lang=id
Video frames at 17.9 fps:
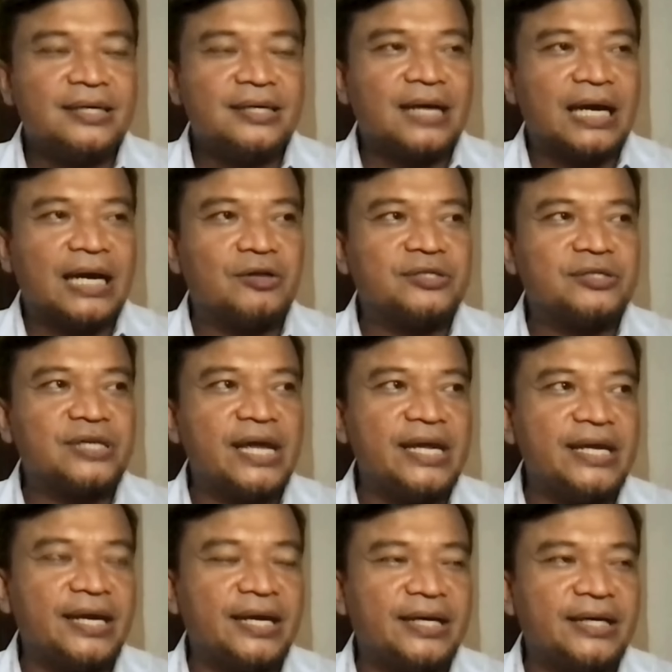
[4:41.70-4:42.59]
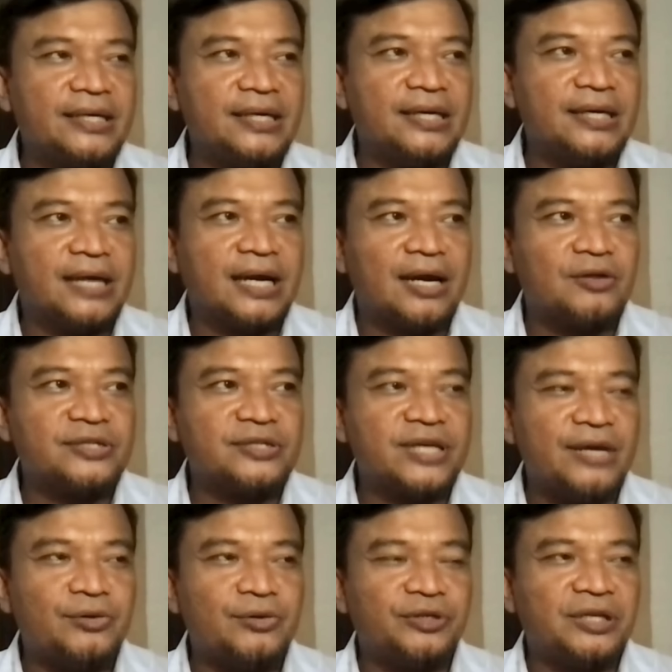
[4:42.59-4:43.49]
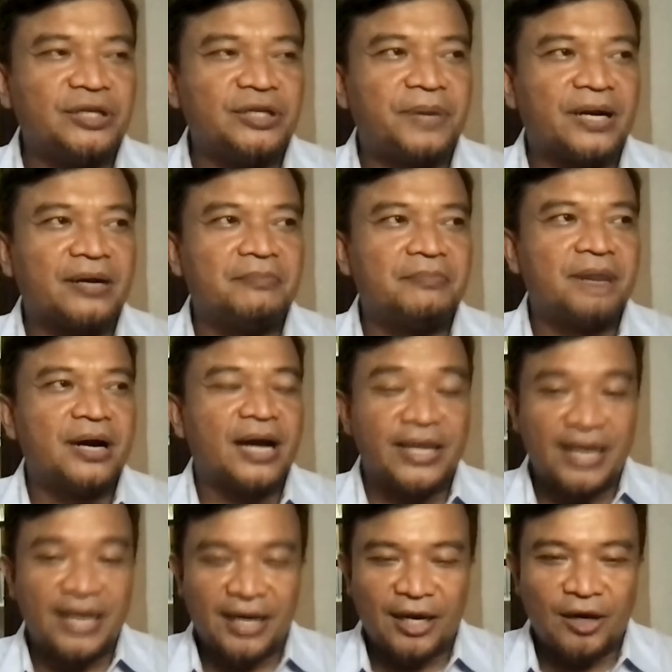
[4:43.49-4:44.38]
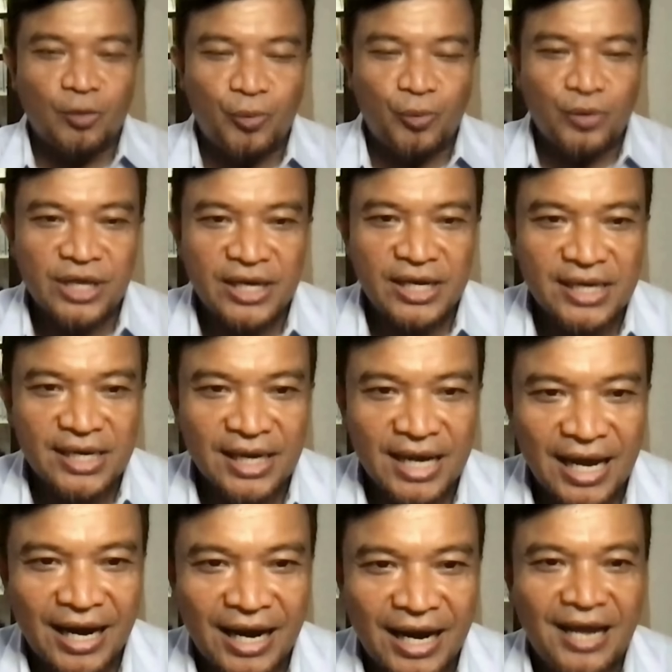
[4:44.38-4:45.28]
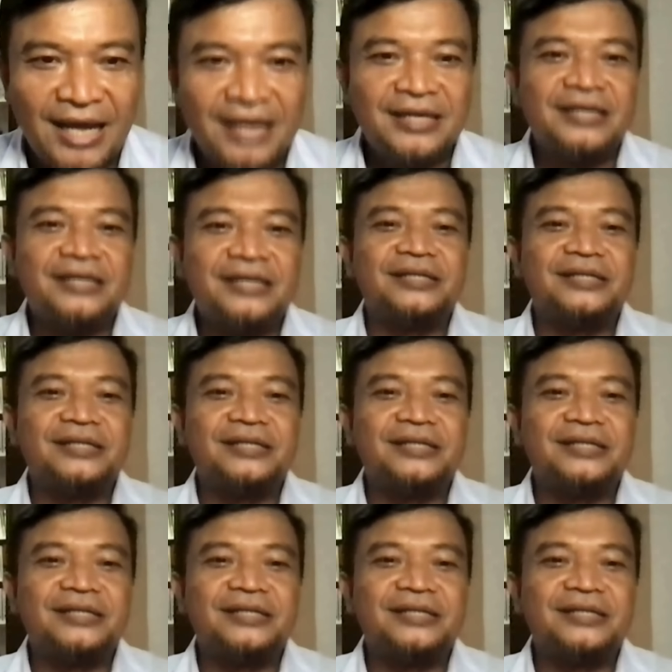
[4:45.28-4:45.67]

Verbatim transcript: kalau saya ingat eh, kalau saya ikutin perkembangannya kalau pun jadi negara